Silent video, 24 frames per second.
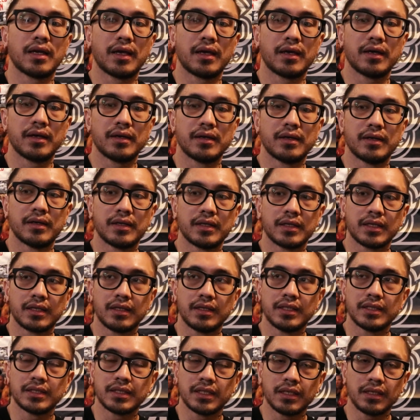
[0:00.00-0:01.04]
Kayak
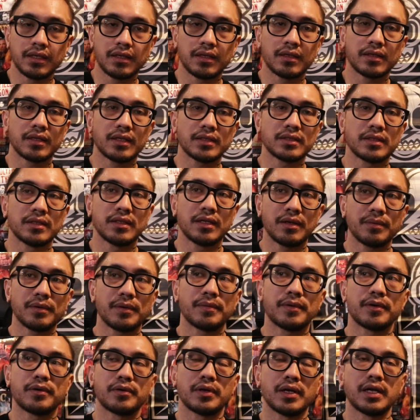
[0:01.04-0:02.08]
di sini kita sendiri
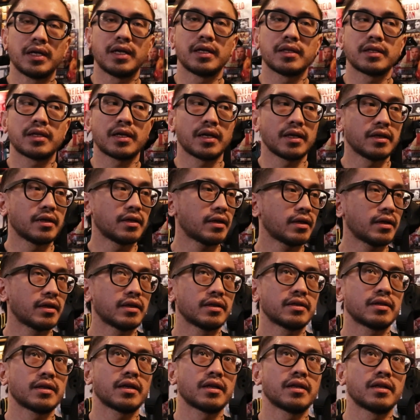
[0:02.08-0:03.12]
memang udah ada trainer
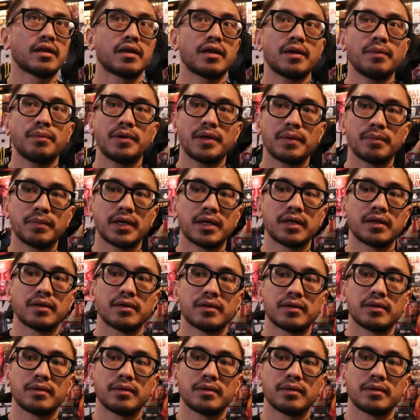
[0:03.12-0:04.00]
dan trainernya memang